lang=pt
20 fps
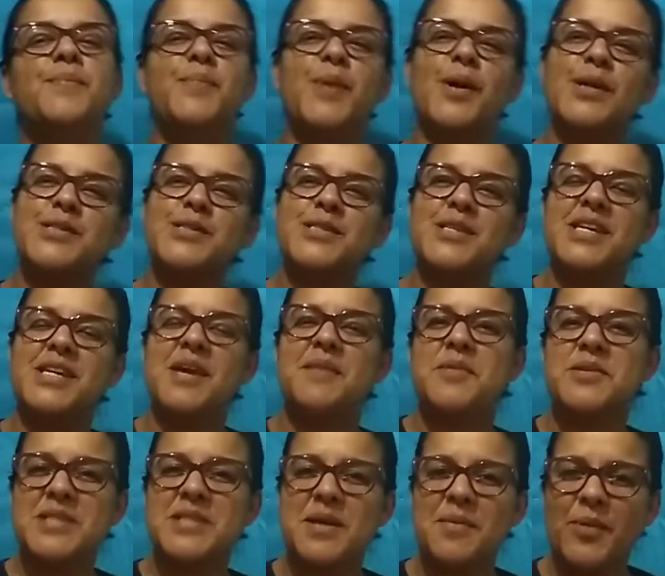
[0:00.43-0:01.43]
Bom dia,
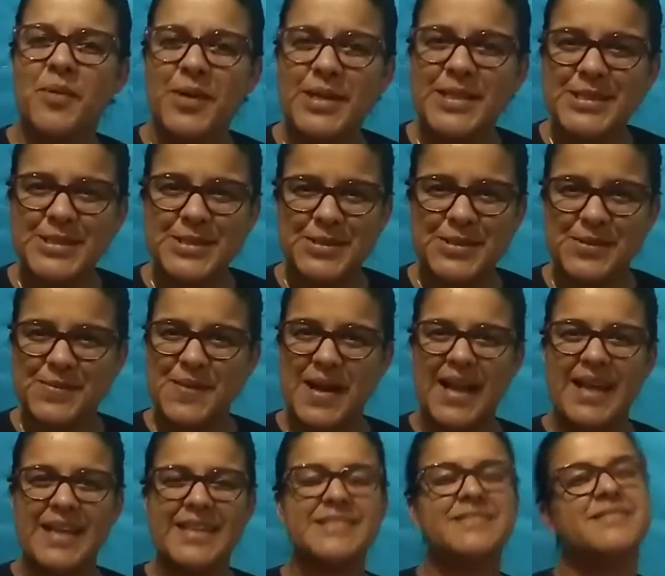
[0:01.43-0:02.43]
meus amores, tudo
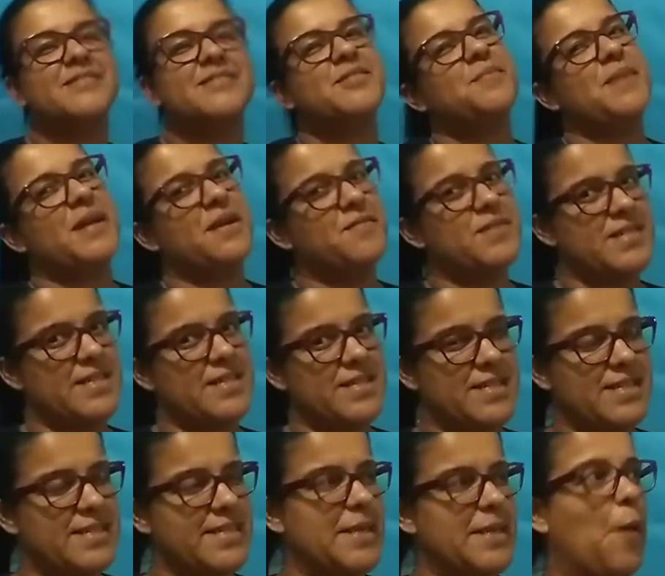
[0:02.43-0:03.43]
bem? Como é que
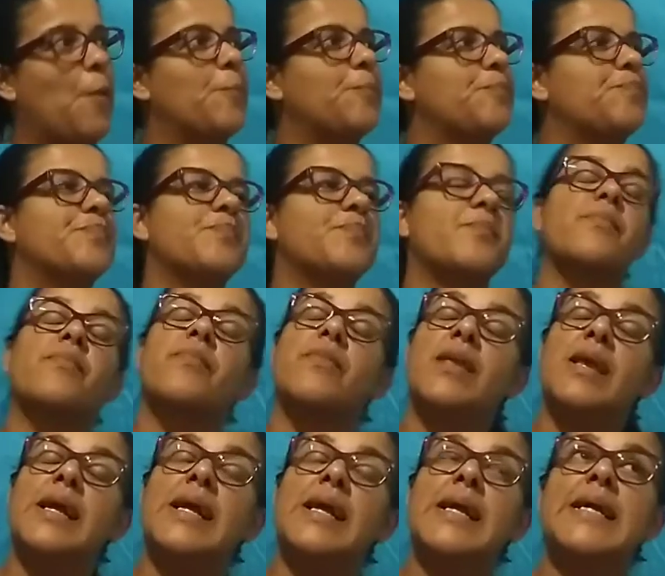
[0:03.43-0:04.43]
vocês estão?
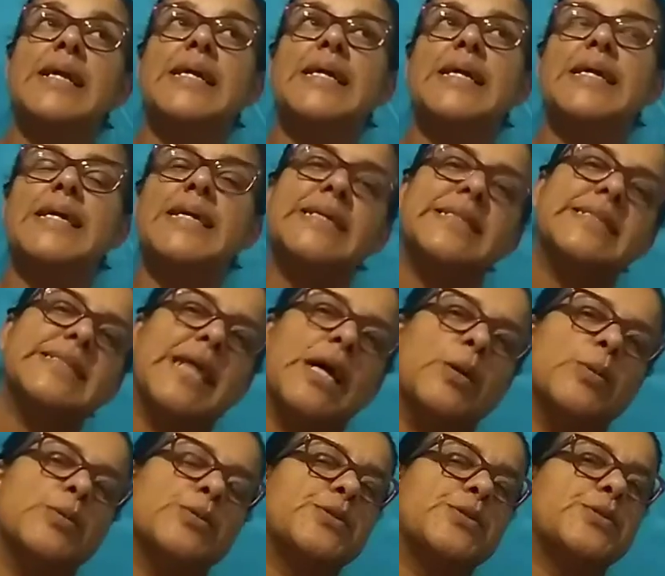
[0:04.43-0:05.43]

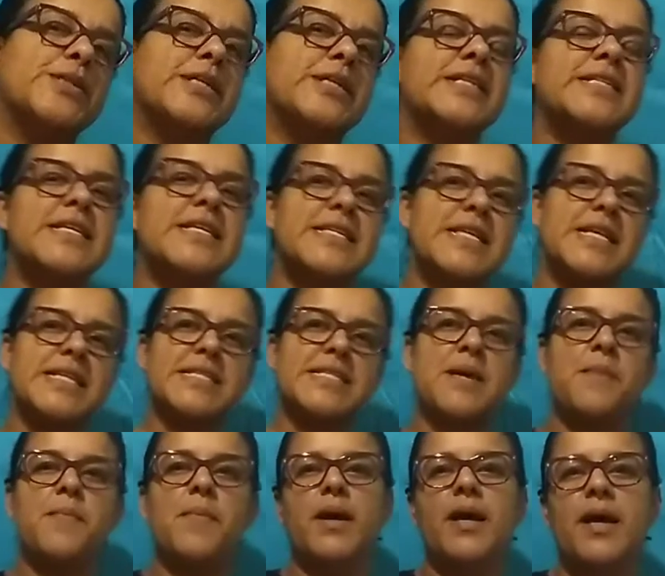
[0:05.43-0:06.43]
Então, durante essa
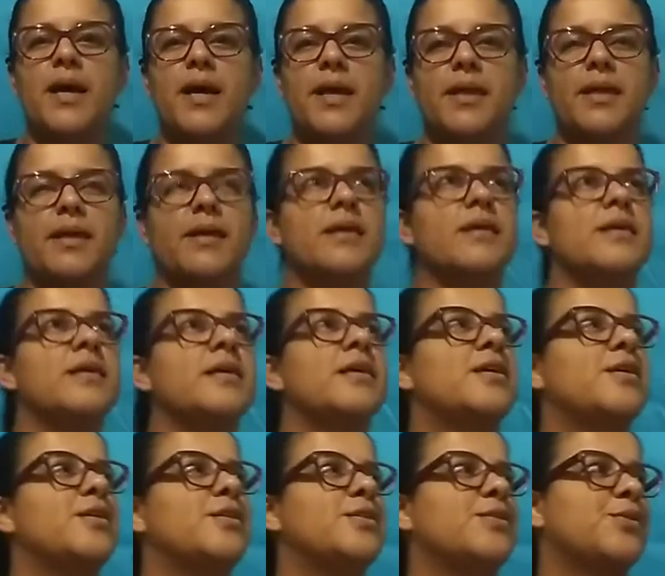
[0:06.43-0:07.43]
semana,
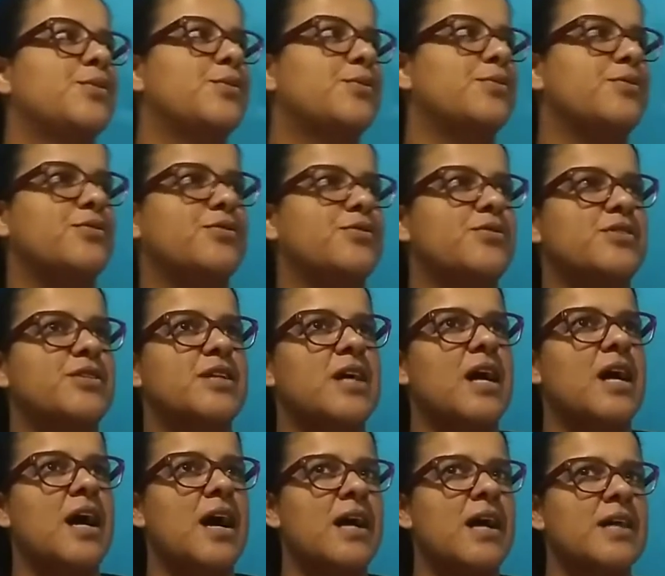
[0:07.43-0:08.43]

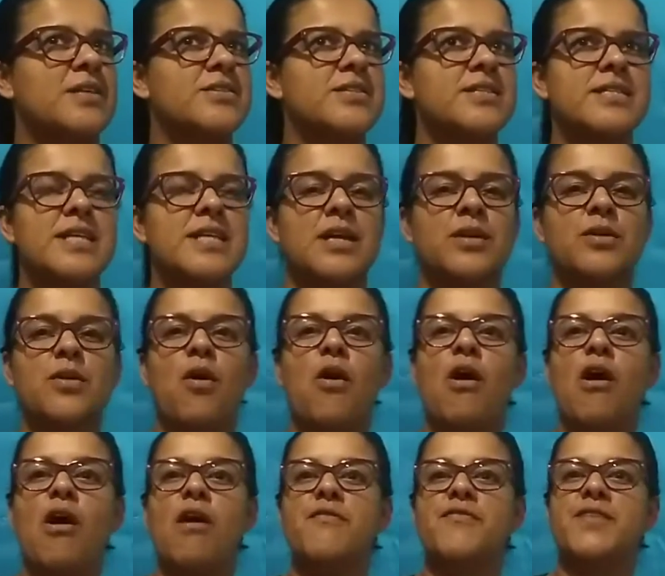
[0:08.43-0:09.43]
dia
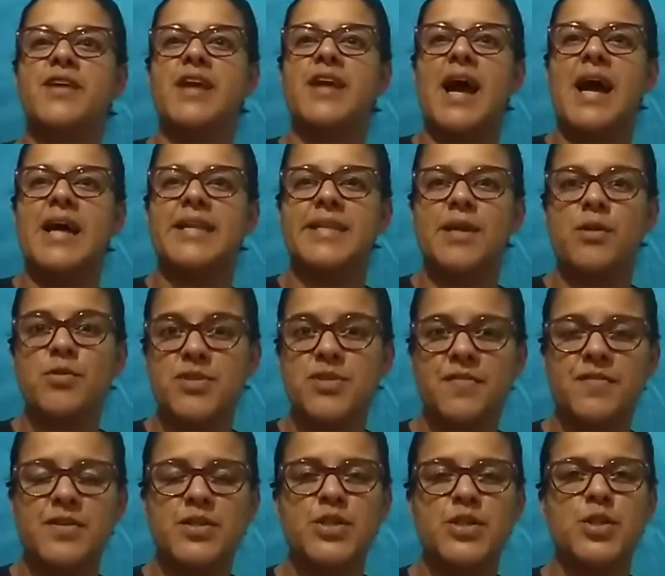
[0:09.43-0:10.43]
19 até o dia
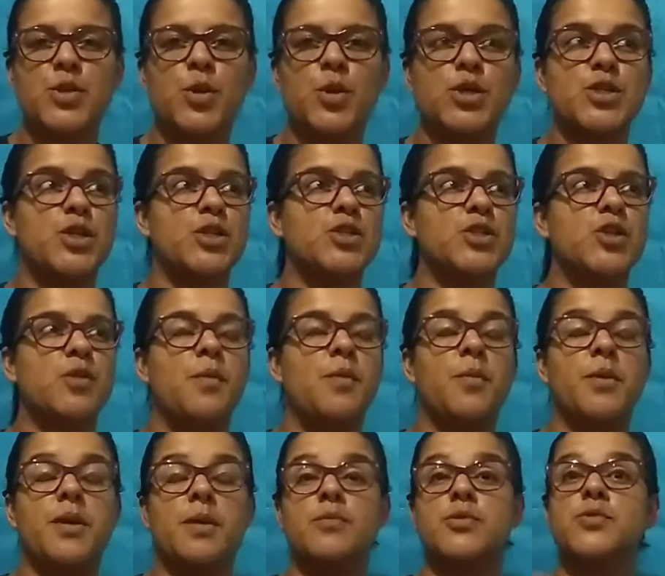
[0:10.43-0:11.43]
22, nós
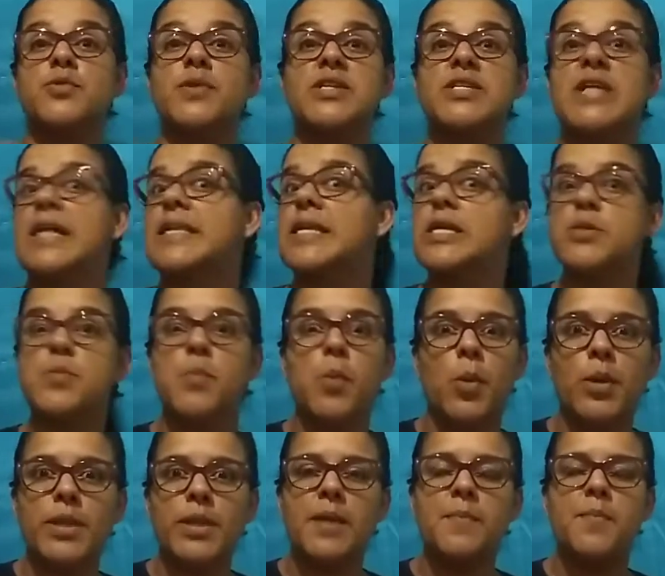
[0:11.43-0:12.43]
comemoramos duas datas
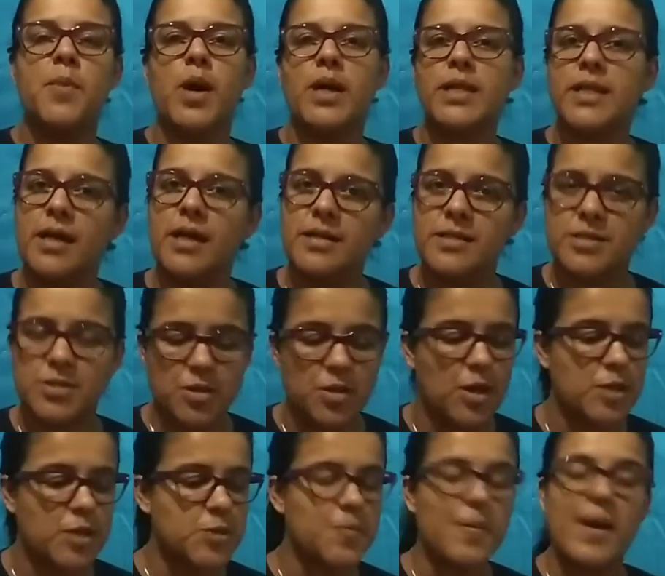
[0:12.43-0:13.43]
muito importantes no
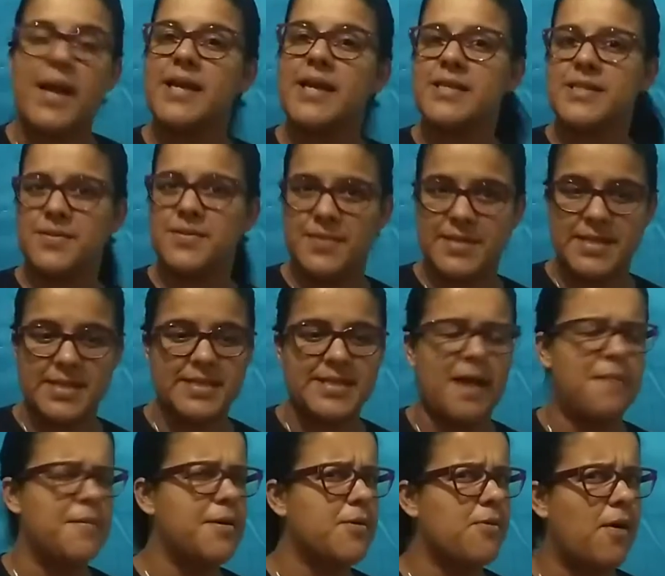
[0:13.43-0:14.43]
nosso país. Vocês
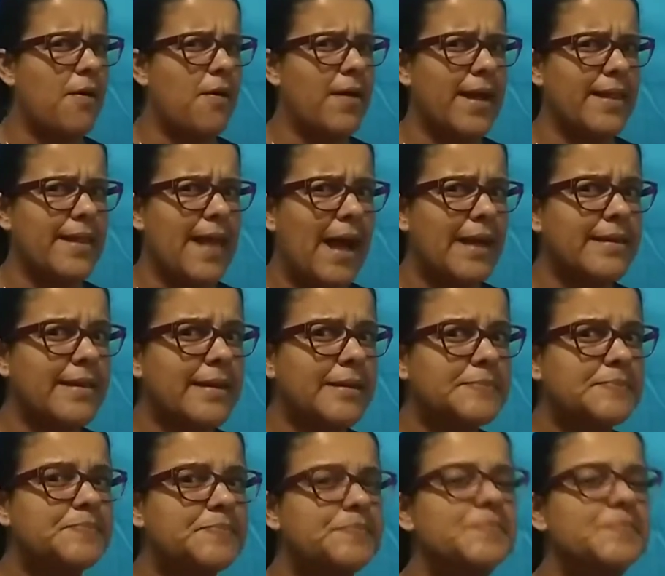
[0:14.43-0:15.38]
sabem qual é a data?